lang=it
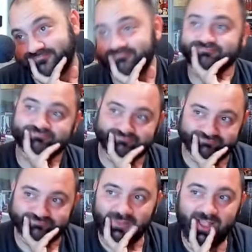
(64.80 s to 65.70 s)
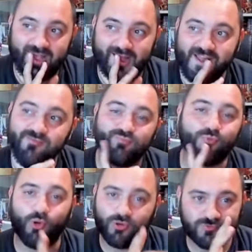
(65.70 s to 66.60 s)
Mm.
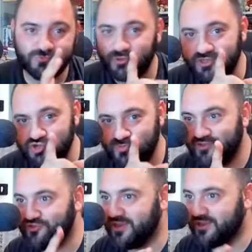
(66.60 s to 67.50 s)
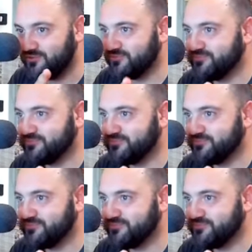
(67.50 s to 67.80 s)
Buono, quel 10%.